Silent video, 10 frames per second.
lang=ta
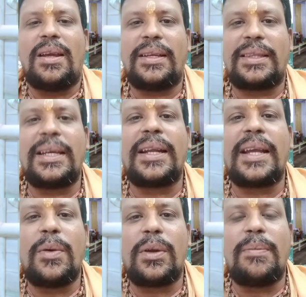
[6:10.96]
எத்தனை
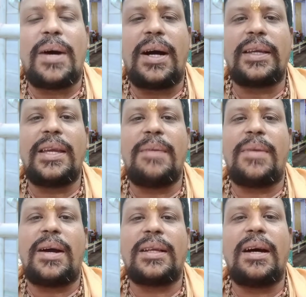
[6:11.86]
ஒரு பாக்கியம்
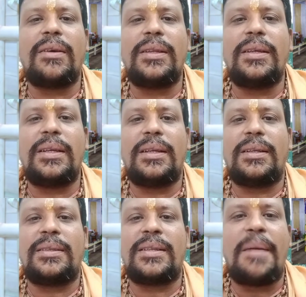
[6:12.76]
அதாவது
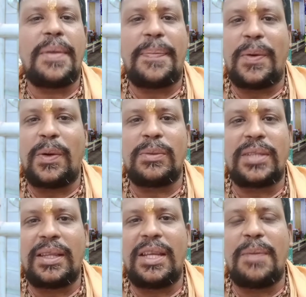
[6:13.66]
நாம் எப்போதும்
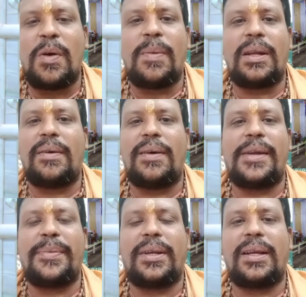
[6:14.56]
சிந்திப்போம் அல்லவா
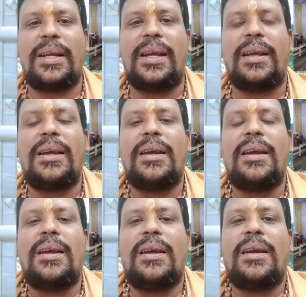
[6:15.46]
அன்பர்களே
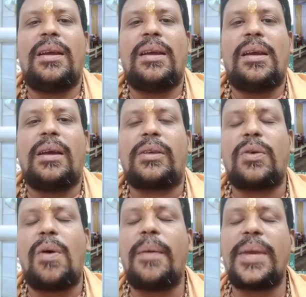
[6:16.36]

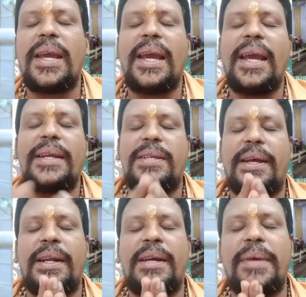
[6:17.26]
சுவாமியே
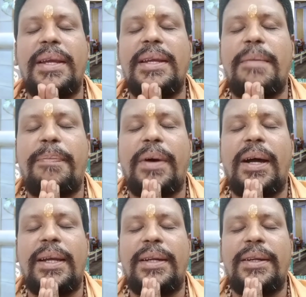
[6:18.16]
சரணமையப்பா
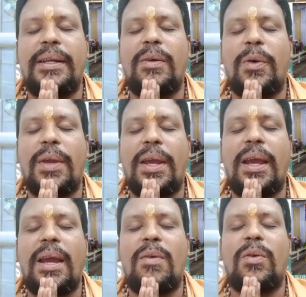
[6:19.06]
என்று ஒரே
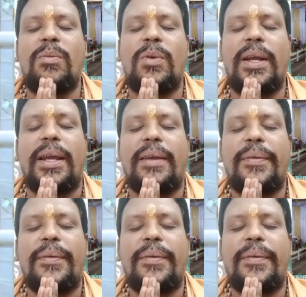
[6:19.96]
ஒரு முறை